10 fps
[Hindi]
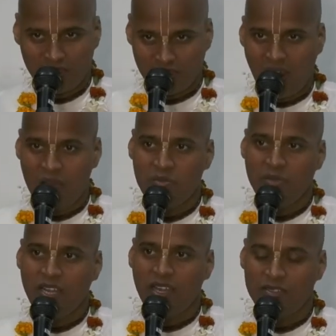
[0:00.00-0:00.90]
श्राप
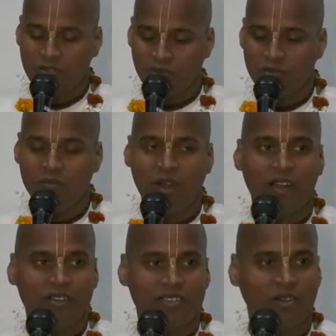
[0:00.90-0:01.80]
मिला तो अभी
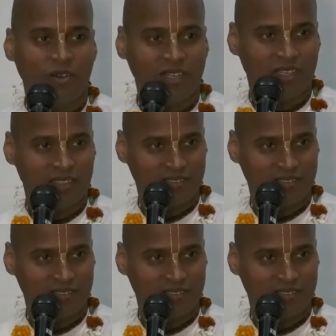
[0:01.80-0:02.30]
भागवत कौन है